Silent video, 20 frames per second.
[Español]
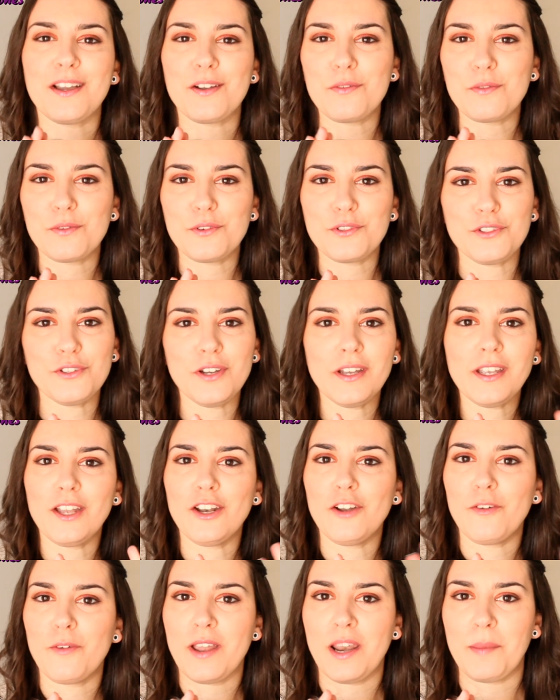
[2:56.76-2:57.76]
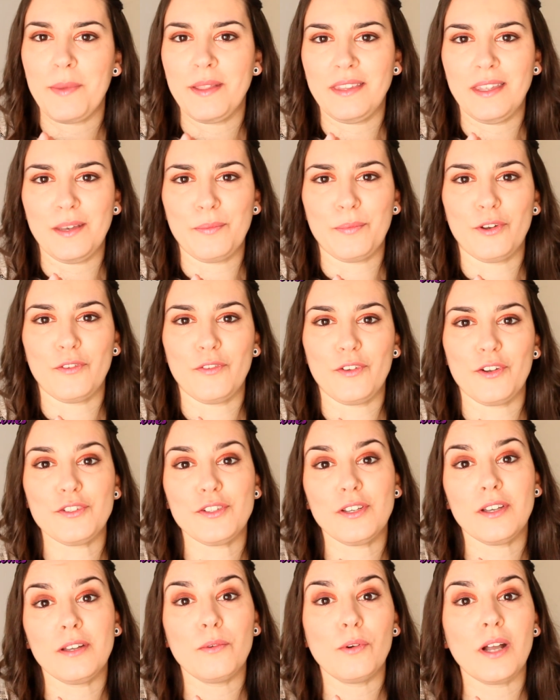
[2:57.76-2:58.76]
La conclusión es que no voy a repetir, prefiero
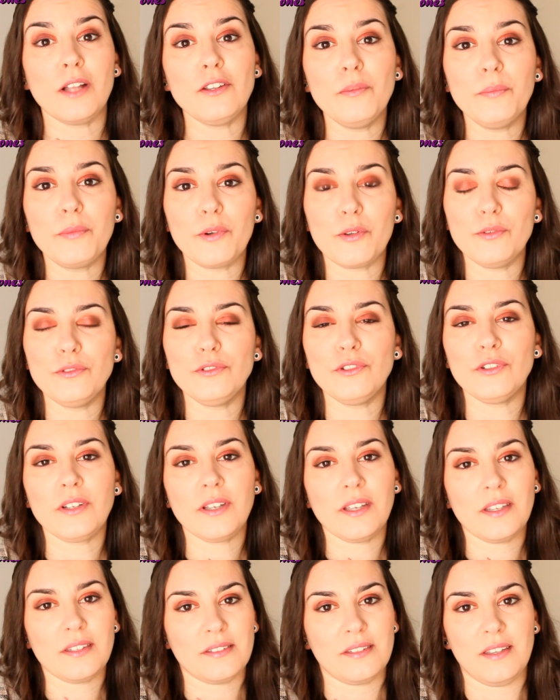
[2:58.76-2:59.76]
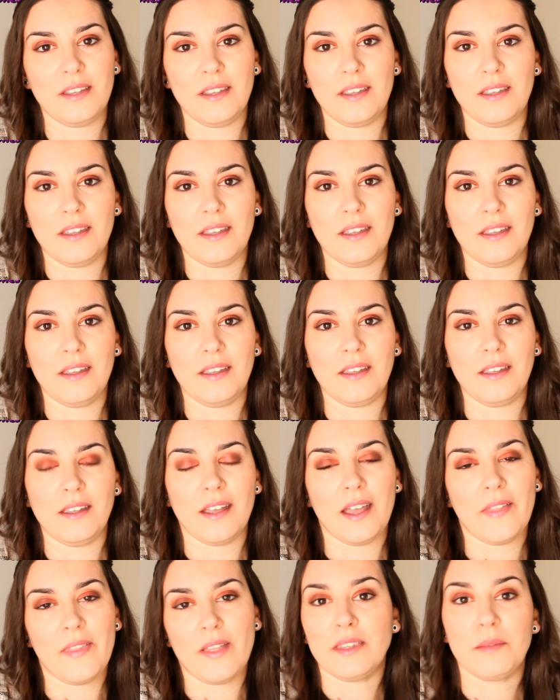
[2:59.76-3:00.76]
seguir buscando un producto que
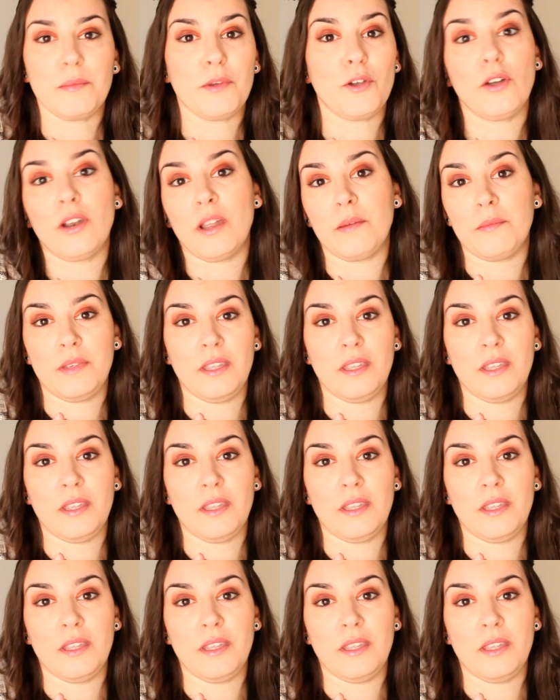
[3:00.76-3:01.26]
se adapte mejor a